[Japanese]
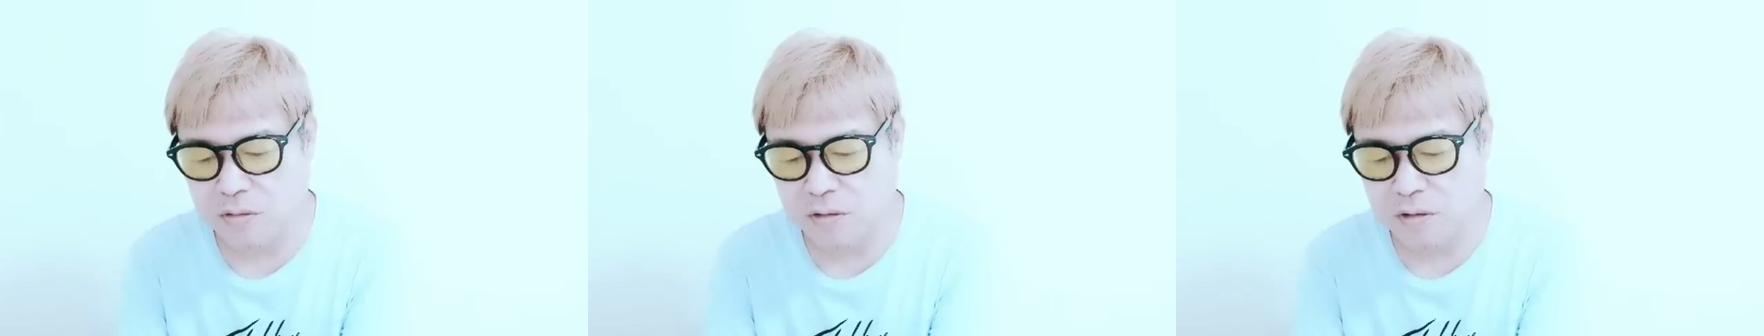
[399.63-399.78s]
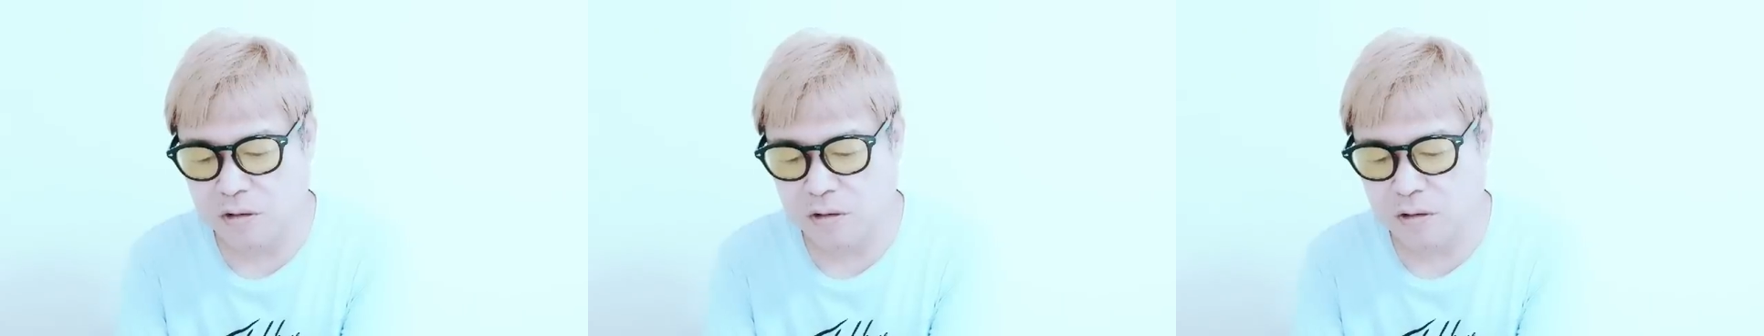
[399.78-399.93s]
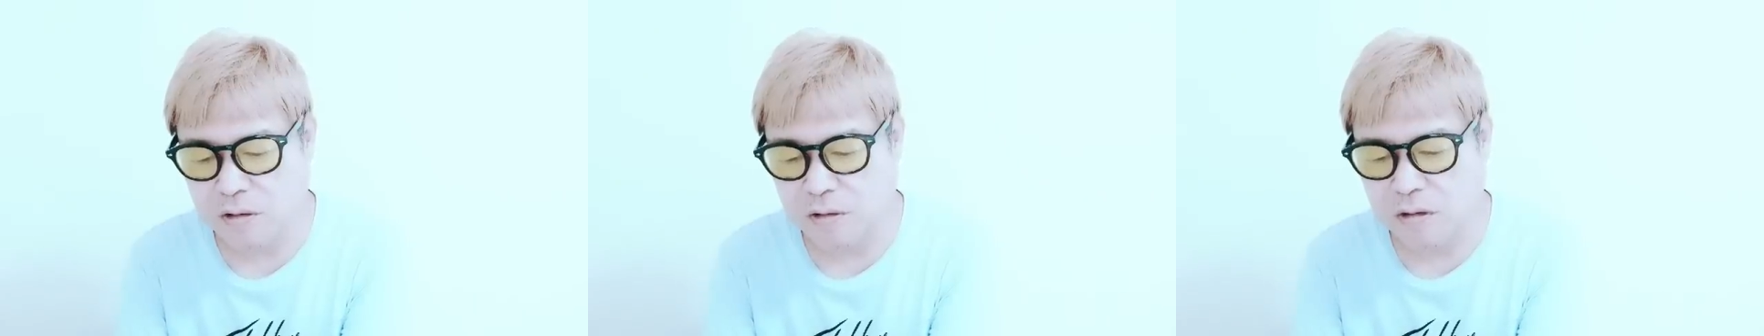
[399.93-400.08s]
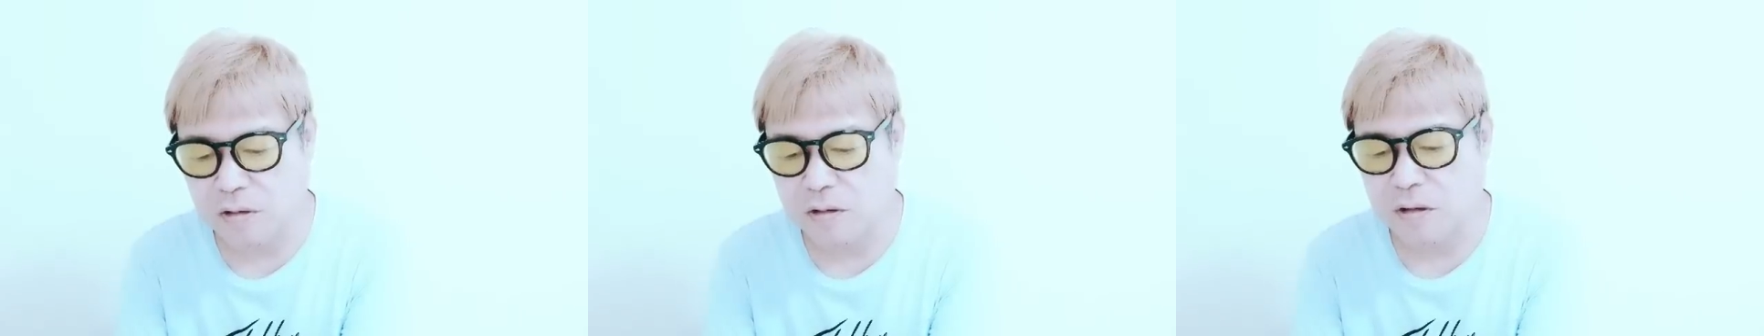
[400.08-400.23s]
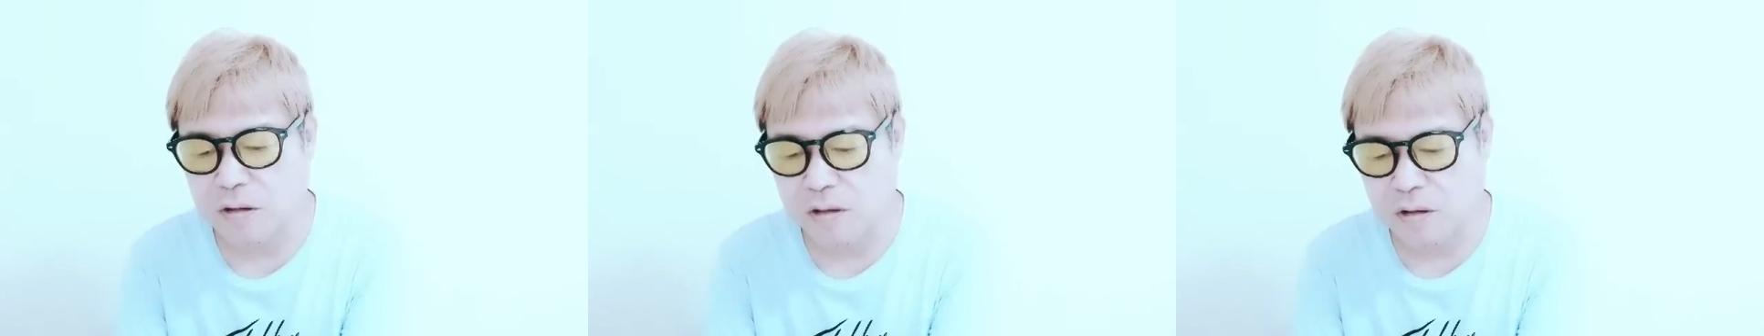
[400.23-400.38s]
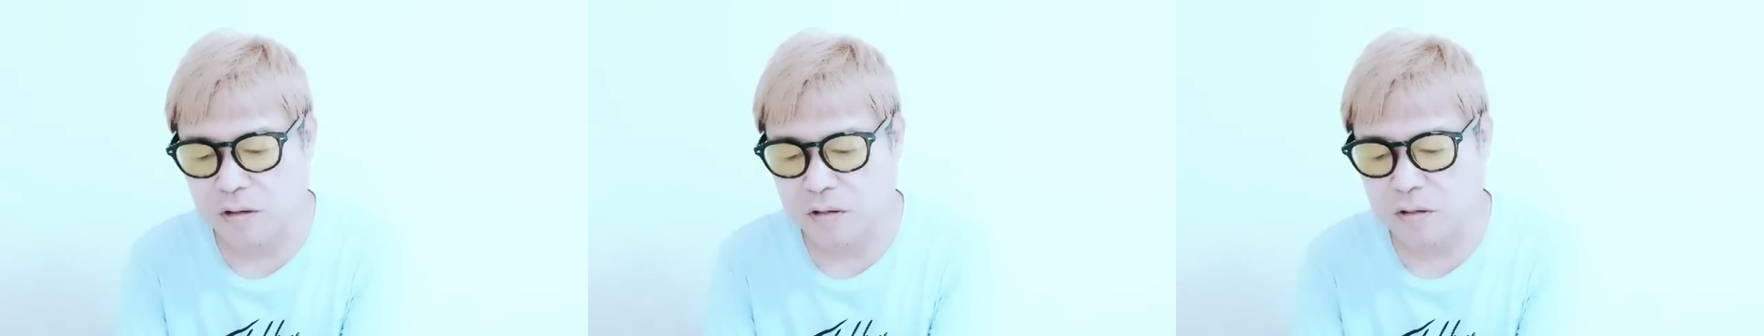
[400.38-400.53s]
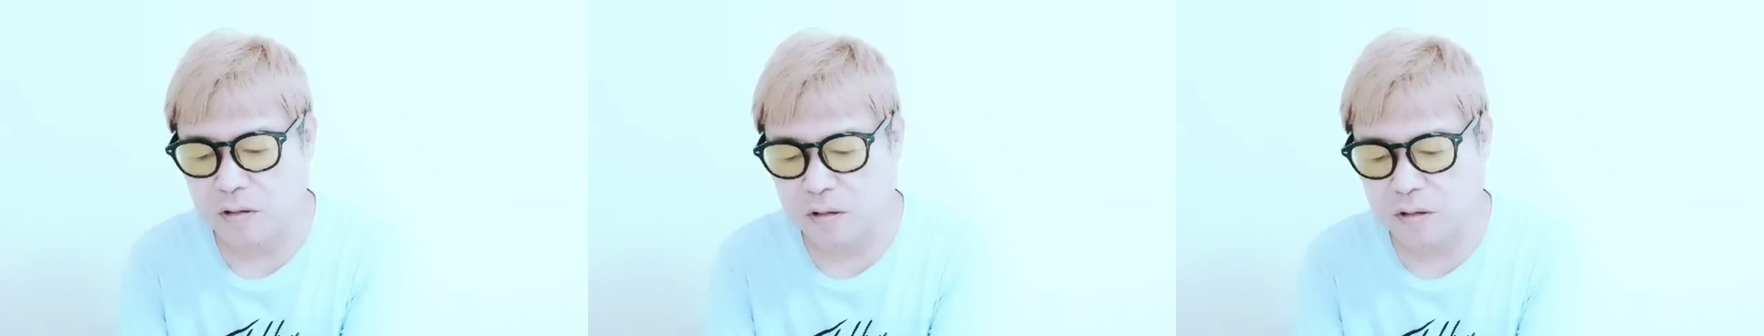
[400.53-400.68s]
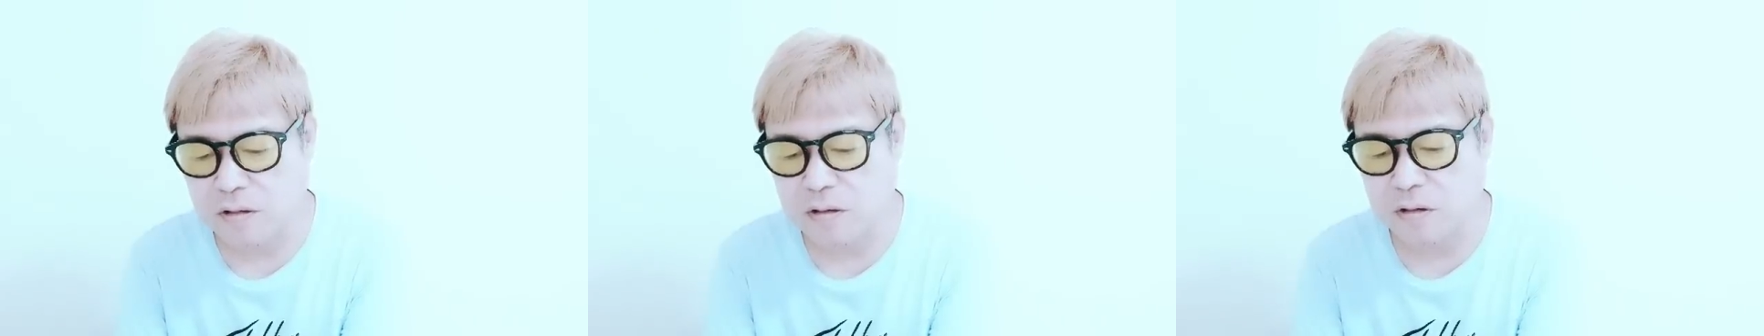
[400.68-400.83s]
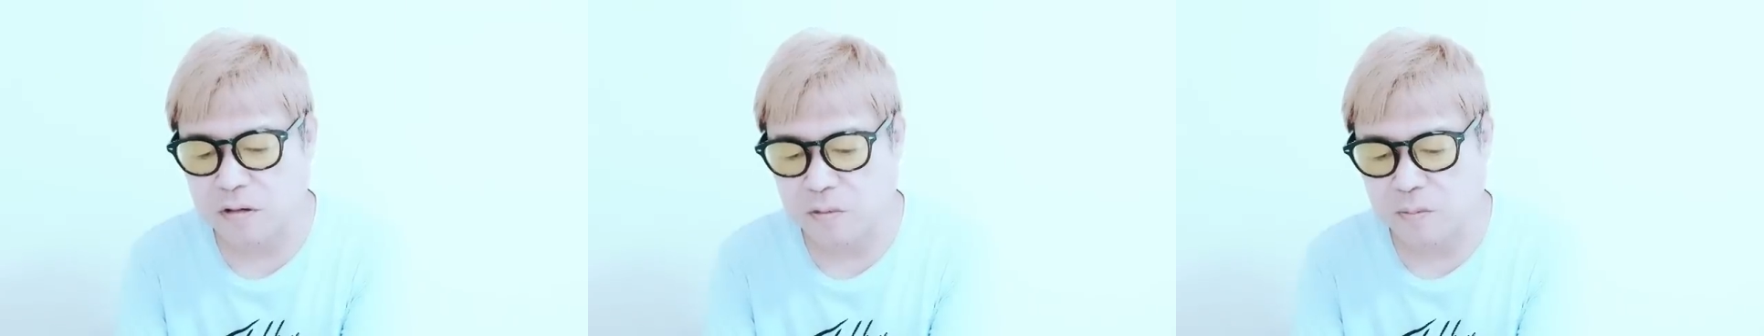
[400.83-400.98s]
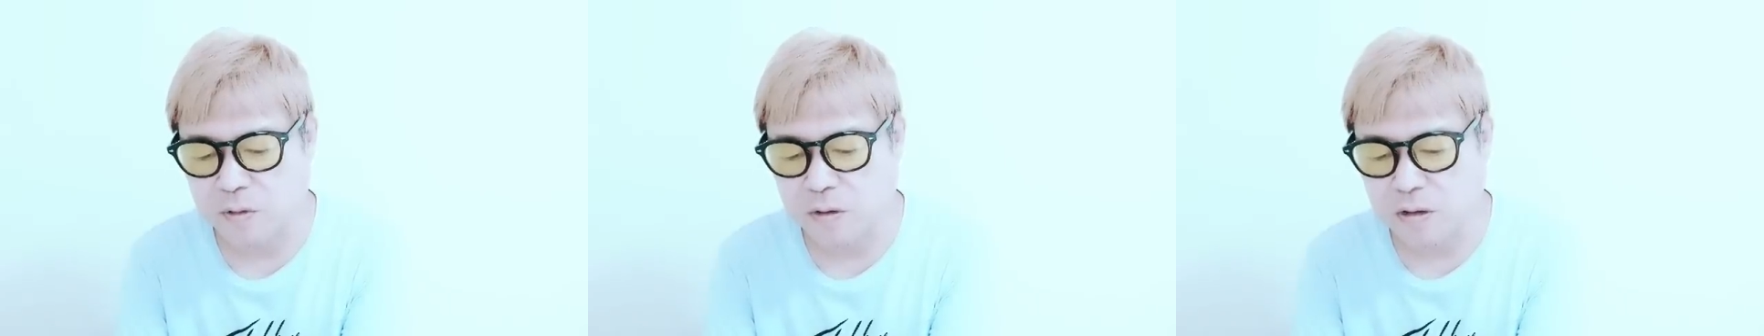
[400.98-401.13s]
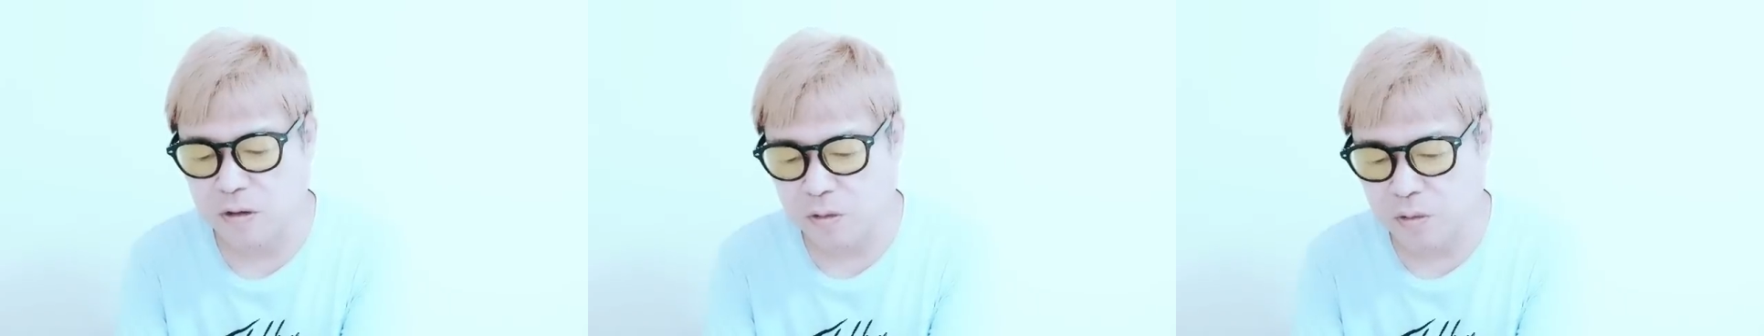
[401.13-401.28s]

る方なんだなって感じがする。